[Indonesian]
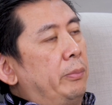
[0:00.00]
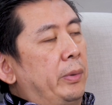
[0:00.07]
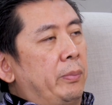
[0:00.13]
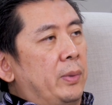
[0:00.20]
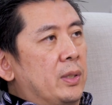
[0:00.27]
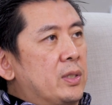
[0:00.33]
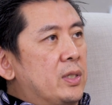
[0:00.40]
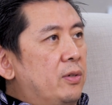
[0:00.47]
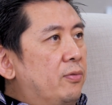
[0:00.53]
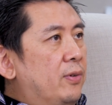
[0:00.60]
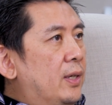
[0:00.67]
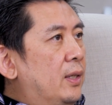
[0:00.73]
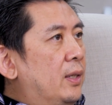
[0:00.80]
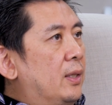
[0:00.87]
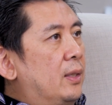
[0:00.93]
memang
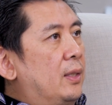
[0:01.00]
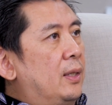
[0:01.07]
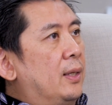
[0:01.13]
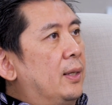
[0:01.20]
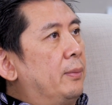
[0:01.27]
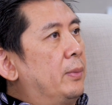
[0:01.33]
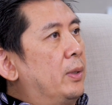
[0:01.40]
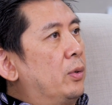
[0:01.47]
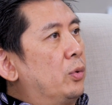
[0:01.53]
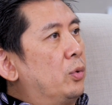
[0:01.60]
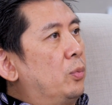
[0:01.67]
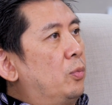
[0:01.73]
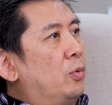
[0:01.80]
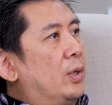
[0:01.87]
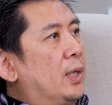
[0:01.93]
sifatnya tidak mau
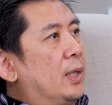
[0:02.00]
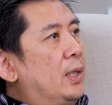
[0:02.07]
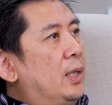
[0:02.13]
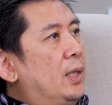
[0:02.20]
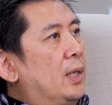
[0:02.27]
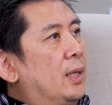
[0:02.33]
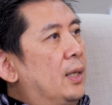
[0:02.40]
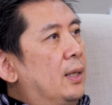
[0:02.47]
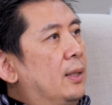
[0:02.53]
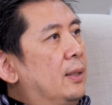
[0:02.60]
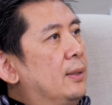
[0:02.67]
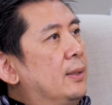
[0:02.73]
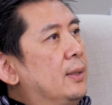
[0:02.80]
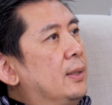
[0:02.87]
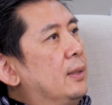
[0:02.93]
tumbuh lagi ya
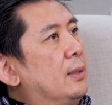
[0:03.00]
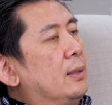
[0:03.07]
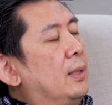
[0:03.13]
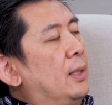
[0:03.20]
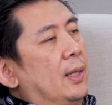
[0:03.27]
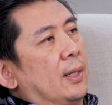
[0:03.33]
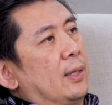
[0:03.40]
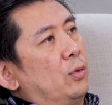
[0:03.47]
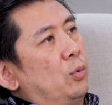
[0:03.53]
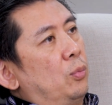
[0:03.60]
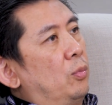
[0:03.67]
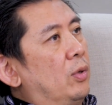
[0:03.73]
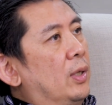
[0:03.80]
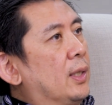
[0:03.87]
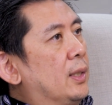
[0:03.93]
tidak akan
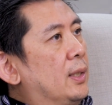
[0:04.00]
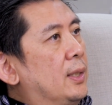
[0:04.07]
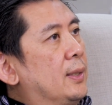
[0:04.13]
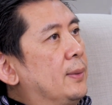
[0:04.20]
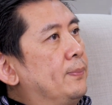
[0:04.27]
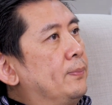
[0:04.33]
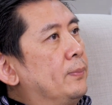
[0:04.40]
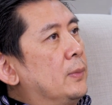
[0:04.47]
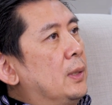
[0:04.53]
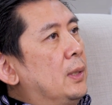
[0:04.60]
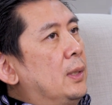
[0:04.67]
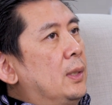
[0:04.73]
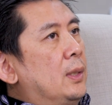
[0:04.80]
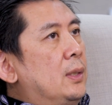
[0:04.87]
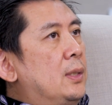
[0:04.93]
tumbuh lagi.
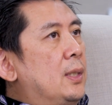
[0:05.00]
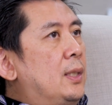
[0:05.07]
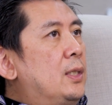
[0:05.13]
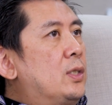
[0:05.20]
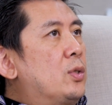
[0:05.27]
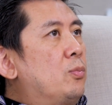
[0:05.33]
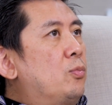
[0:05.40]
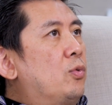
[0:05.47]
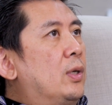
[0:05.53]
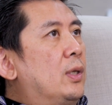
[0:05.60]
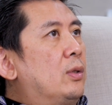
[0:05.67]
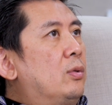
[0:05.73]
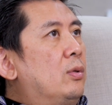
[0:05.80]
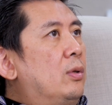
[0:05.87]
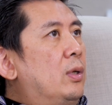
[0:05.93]
Jadi
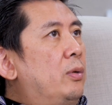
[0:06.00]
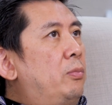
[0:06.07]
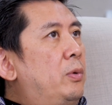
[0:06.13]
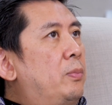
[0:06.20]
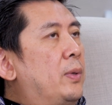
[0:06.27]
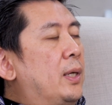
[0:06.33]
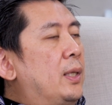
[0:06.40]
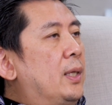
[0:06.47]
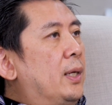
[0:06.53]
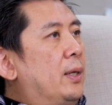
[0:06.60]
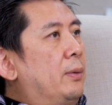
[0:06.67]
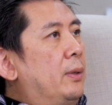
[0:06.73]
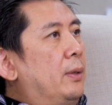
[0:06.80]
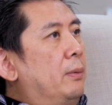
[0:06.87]
semua itu lebih banyak